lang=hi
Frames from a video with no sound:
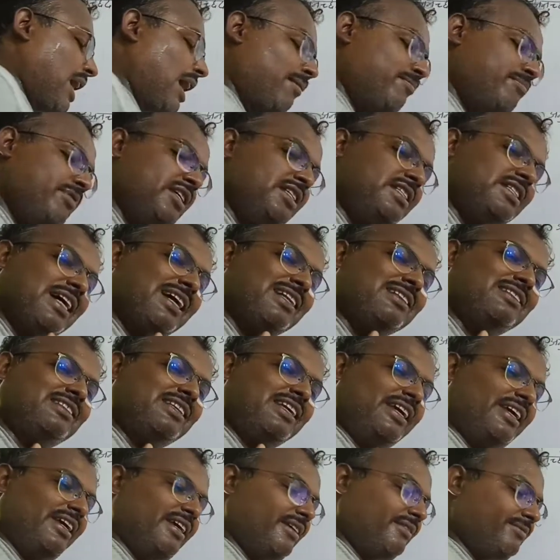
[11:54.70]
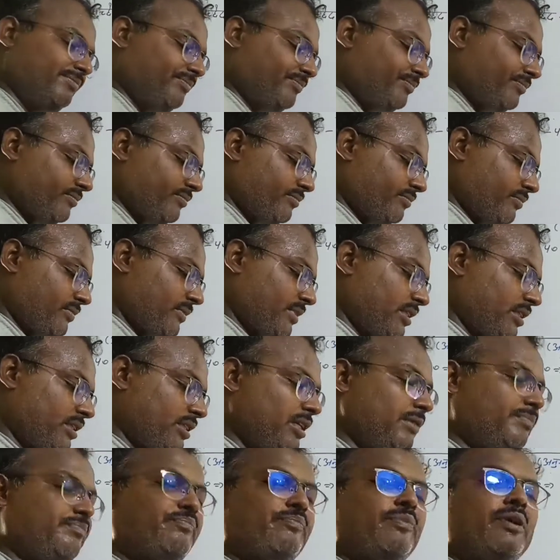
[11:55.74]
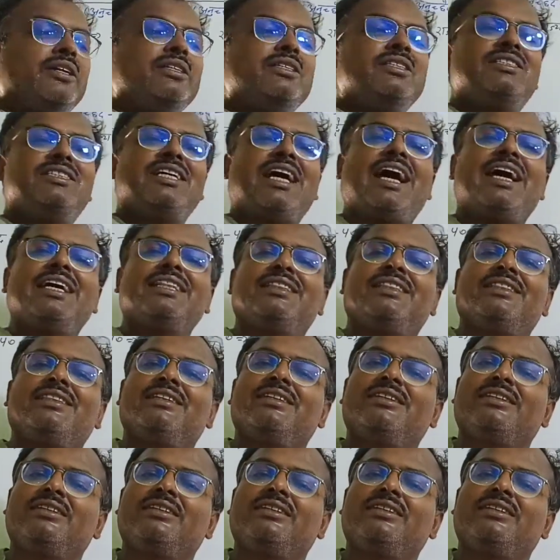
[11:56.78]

आप भी जानते हैं कि पंचायत